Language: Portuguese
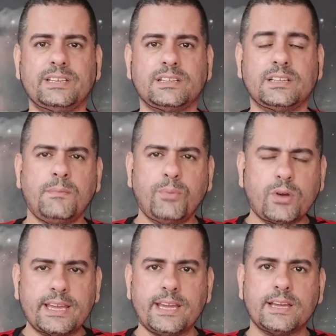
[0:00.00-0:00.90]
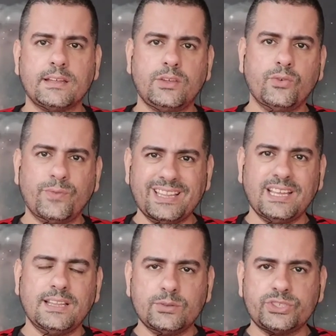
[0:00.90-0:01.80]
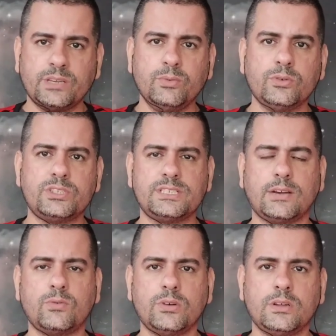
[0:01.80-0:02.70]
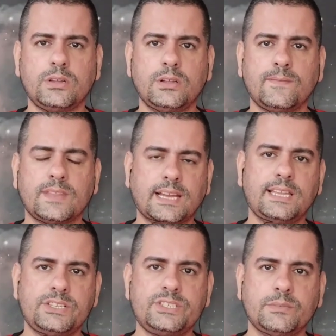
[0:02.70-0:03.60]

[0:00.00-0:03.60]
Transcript: ali. Por quê que o Vanderlei Luxemburgo te sacou daquele